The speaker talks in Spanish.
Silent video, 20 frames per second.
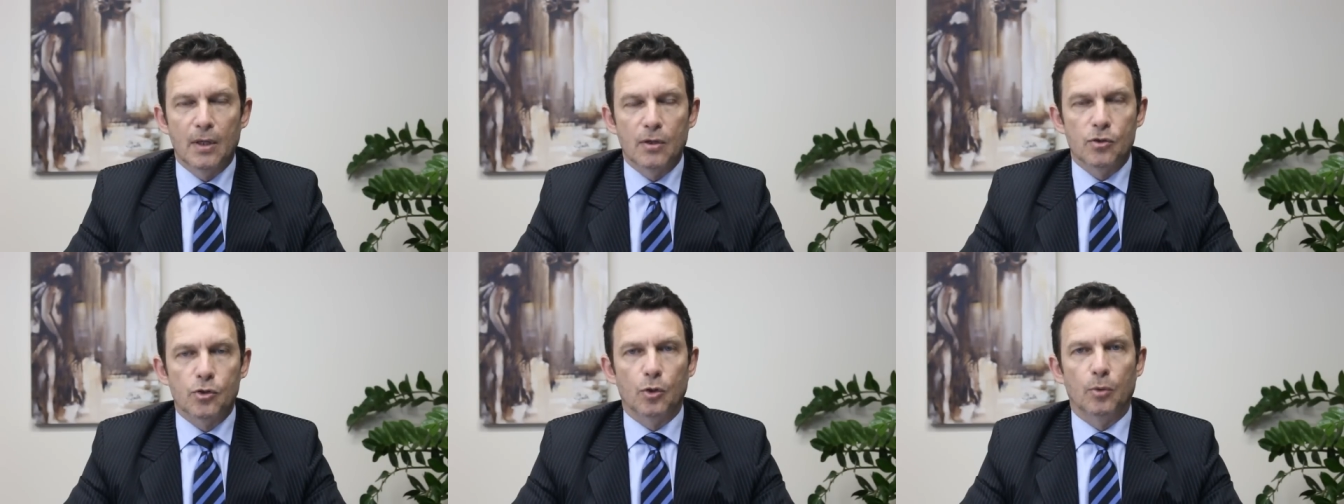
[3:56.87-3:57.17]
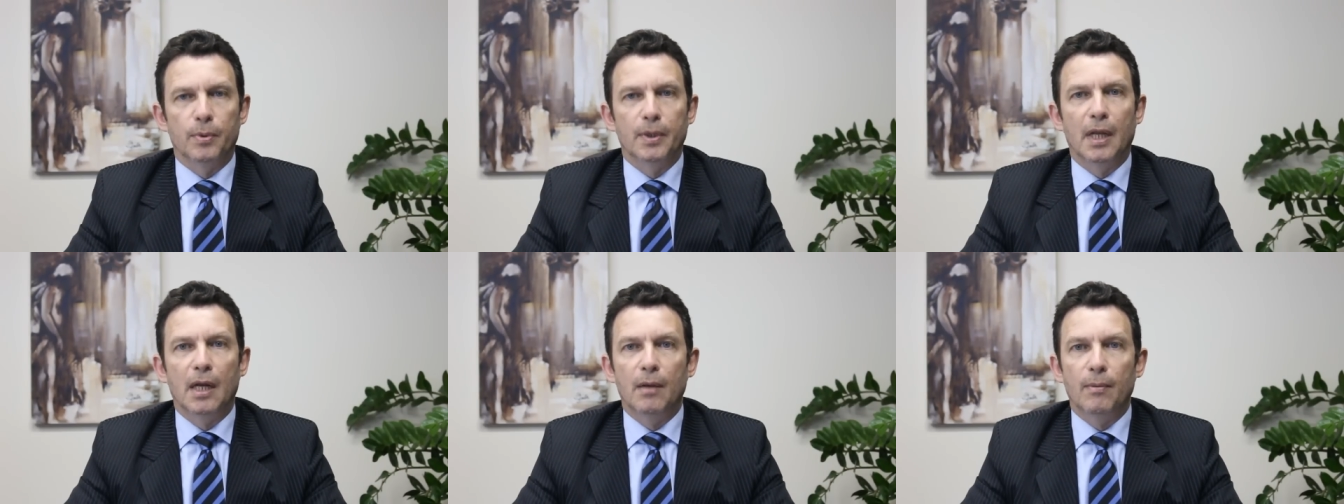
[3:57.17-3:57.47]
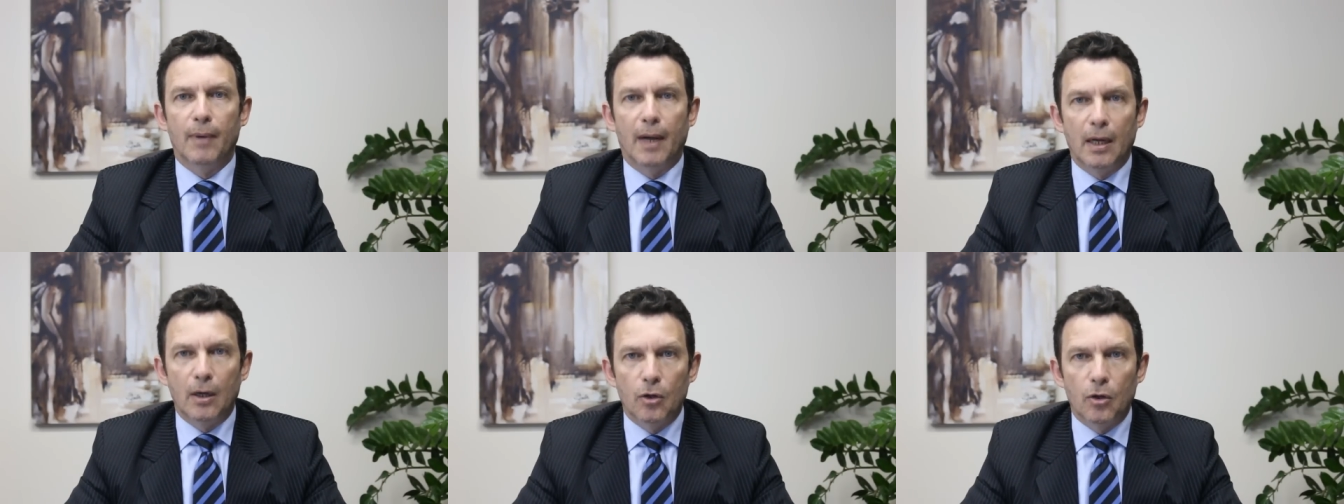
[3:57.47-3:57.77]
sobre
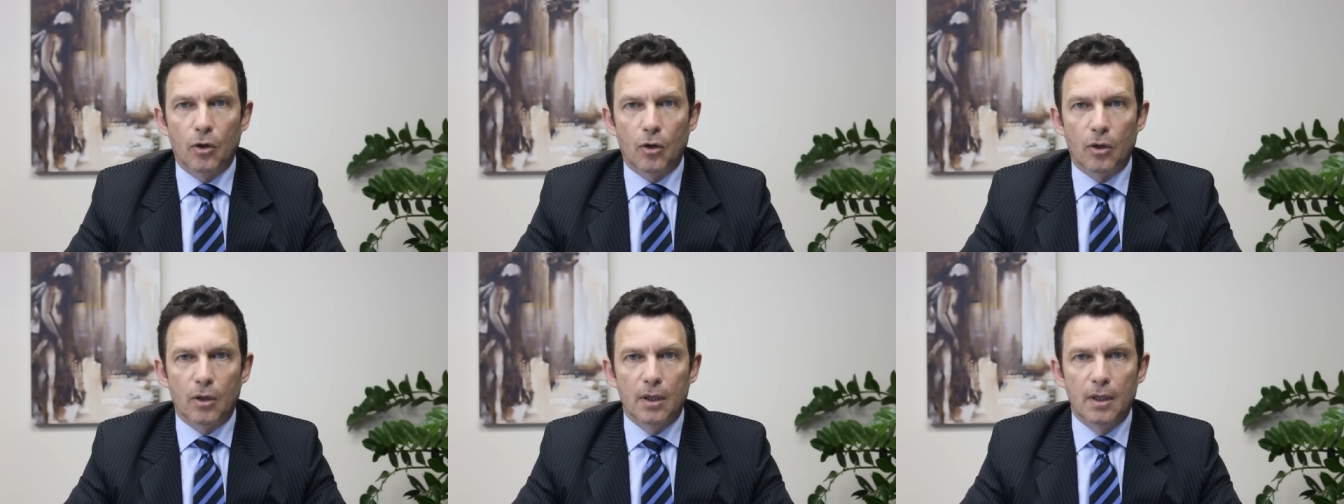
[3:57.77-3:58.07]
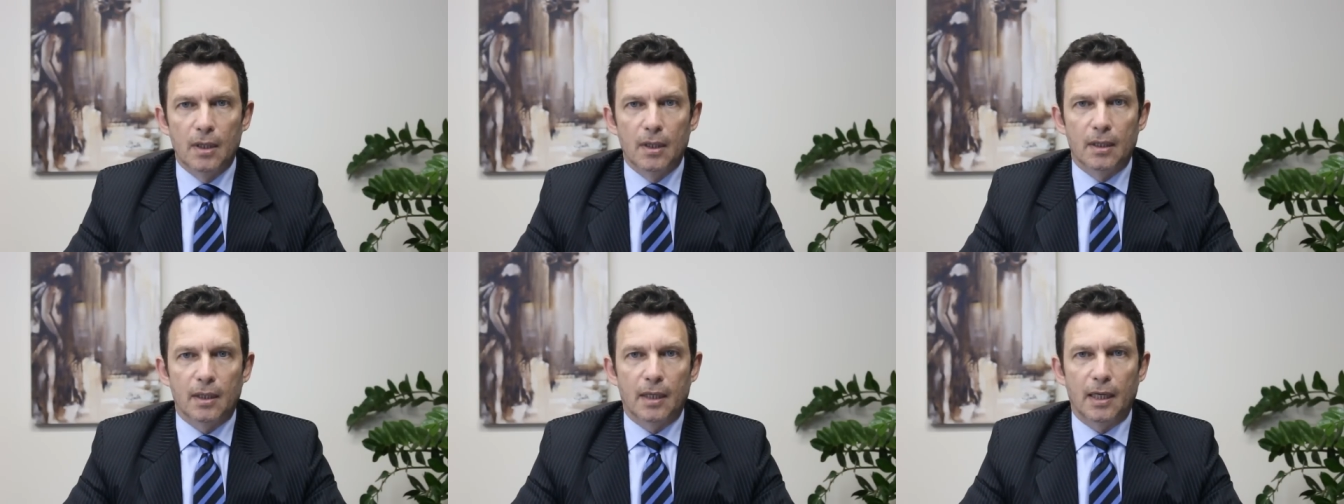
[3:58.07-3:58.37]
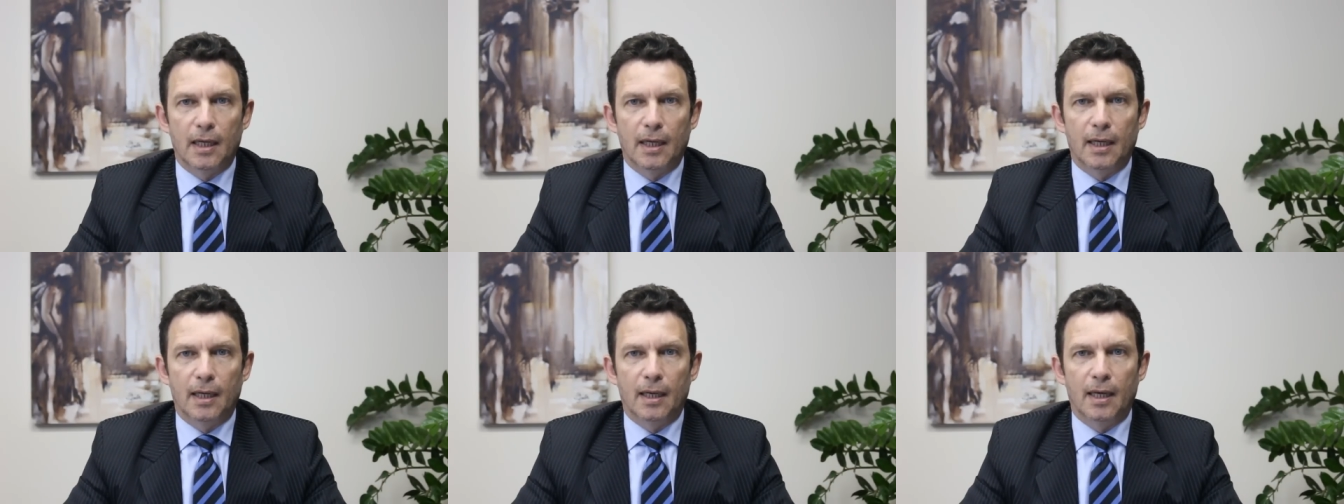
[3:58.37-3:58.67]
el valor
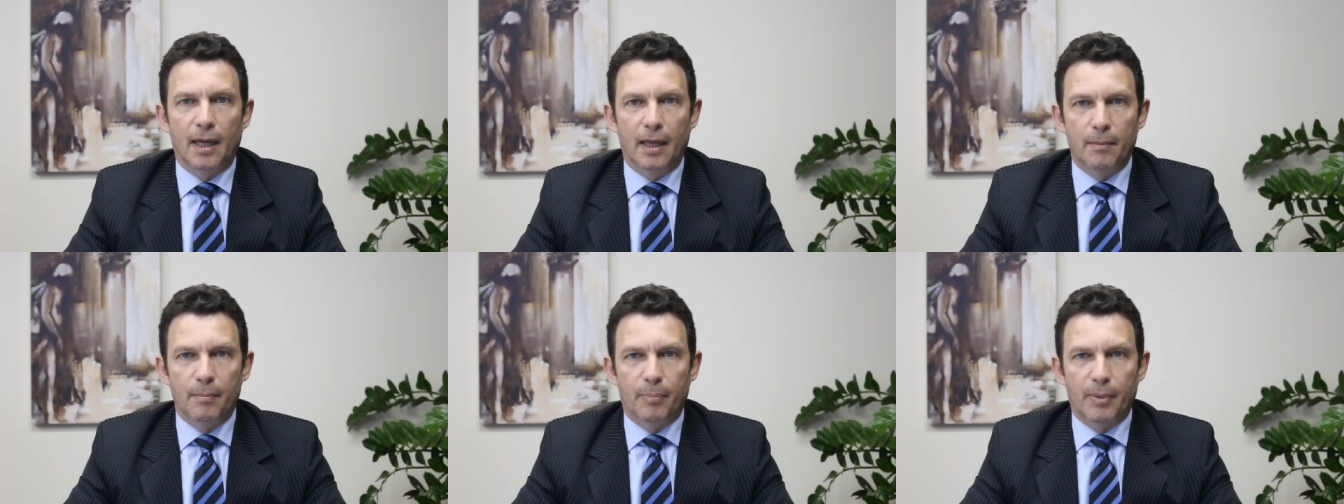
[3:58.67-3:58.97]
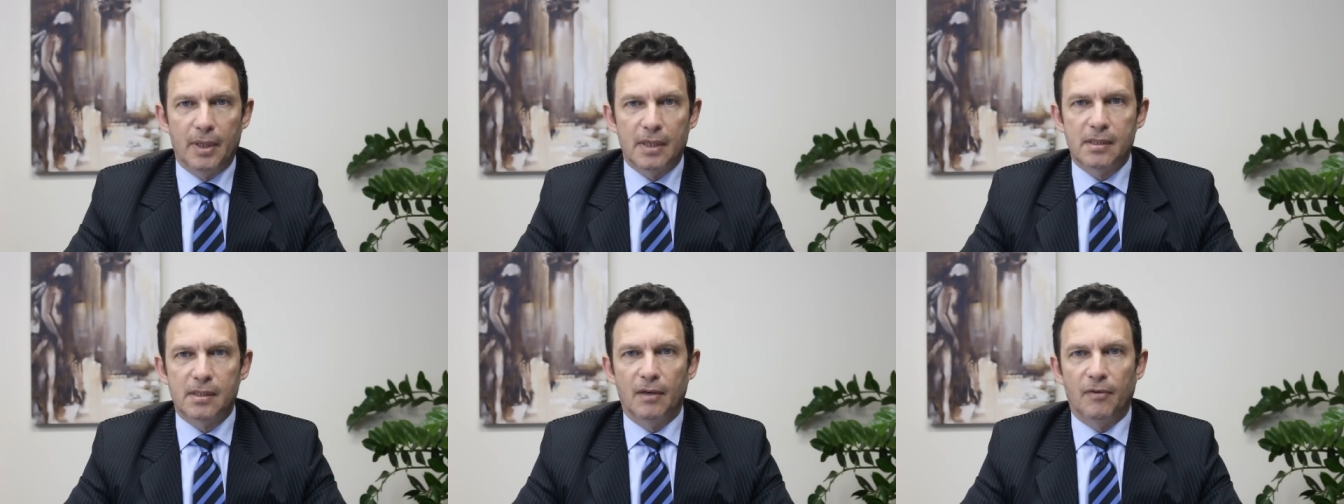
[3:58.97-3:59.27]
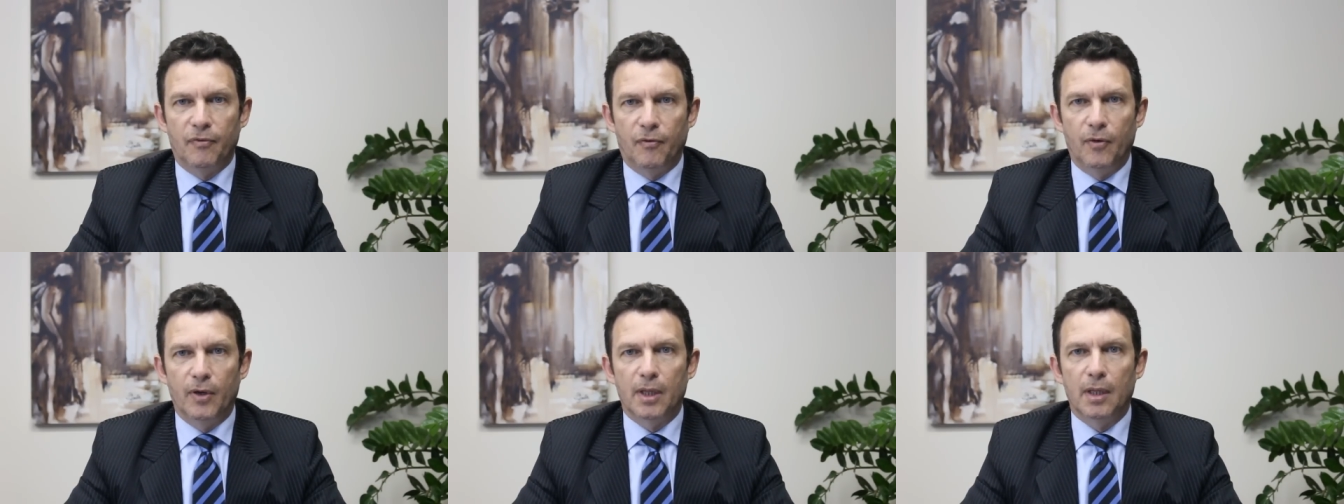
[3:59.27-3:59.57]
que la
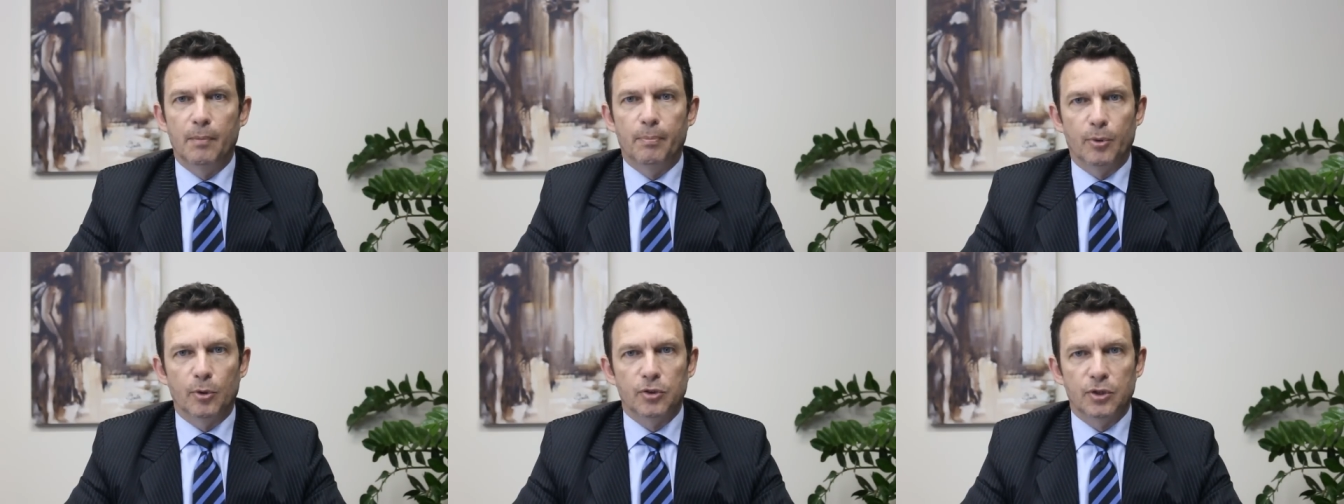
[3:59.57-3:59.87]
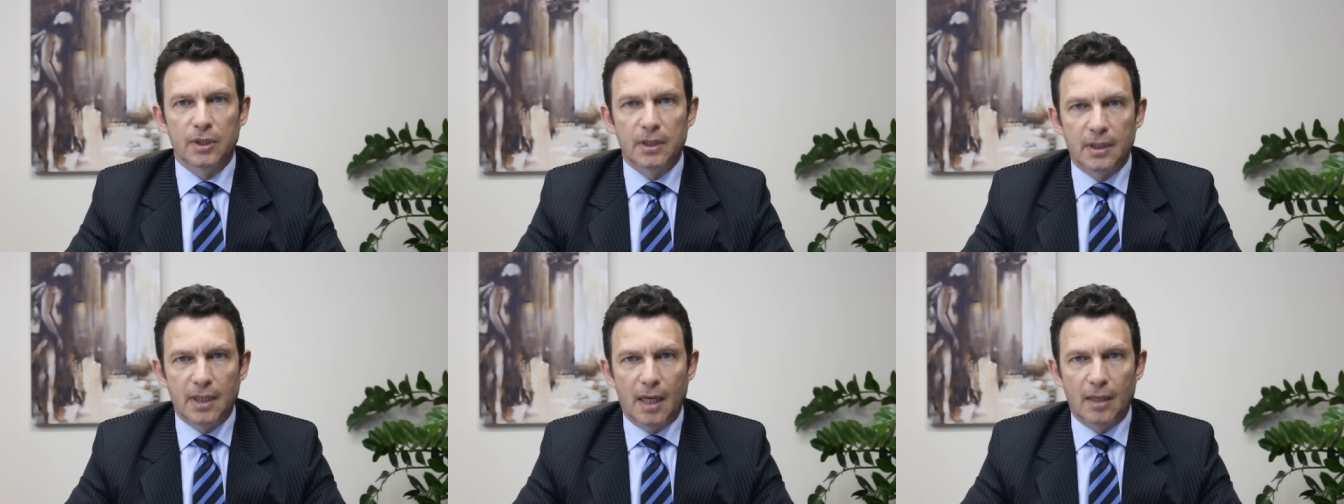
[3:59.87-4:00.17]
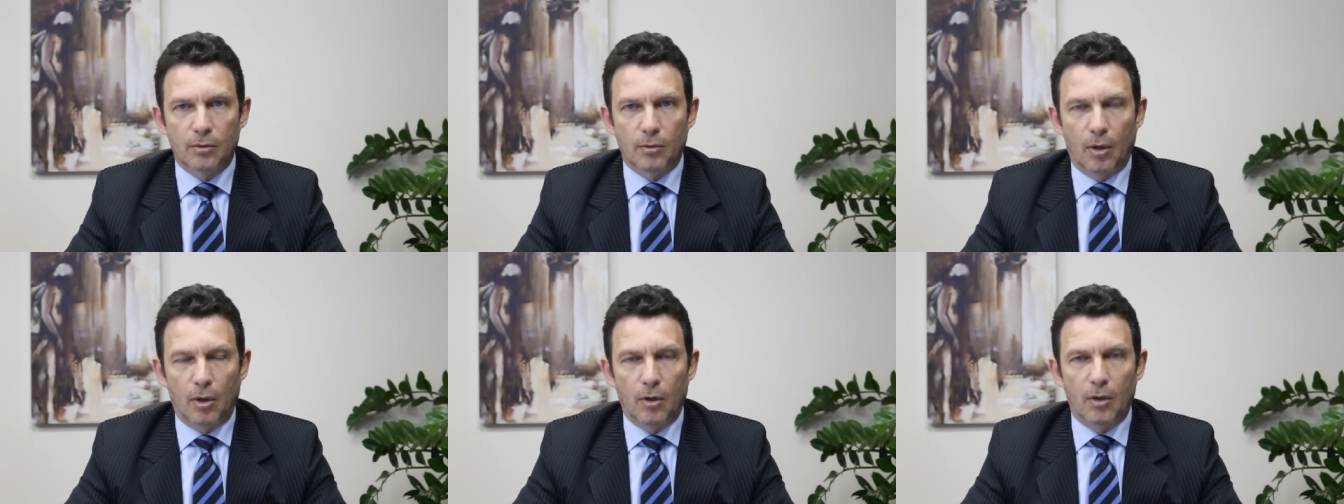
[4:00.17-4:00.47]
empresa fue
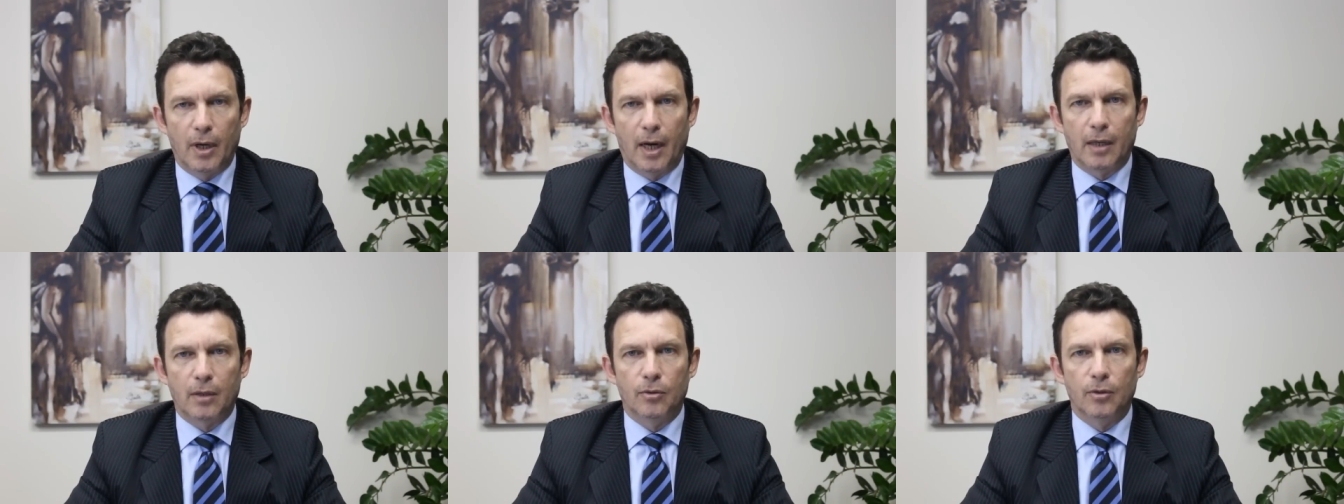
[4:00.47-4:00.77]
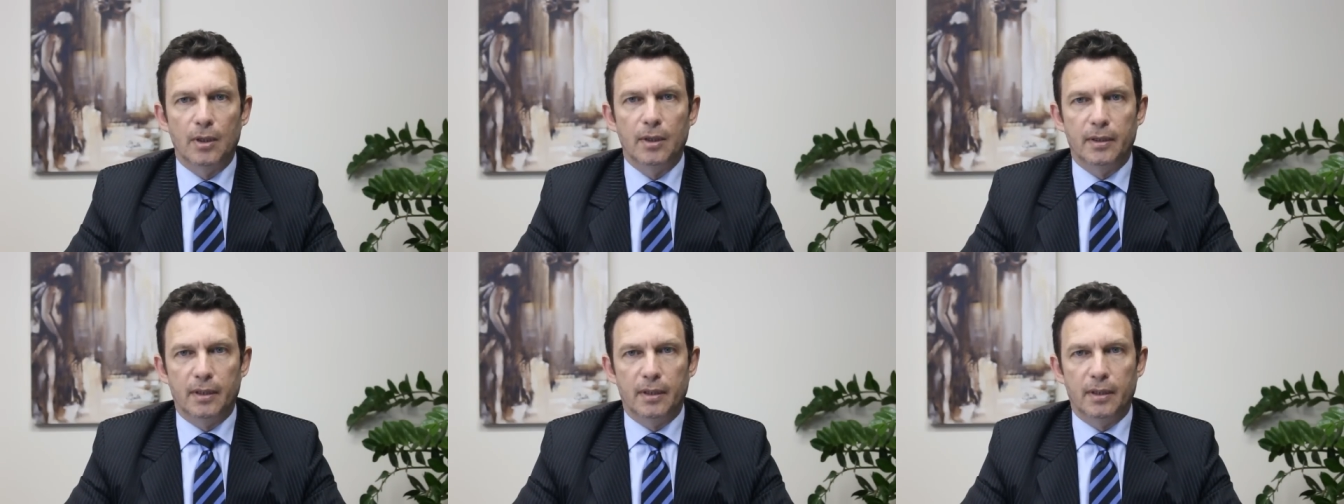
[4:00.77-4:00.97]
depositando a lo largo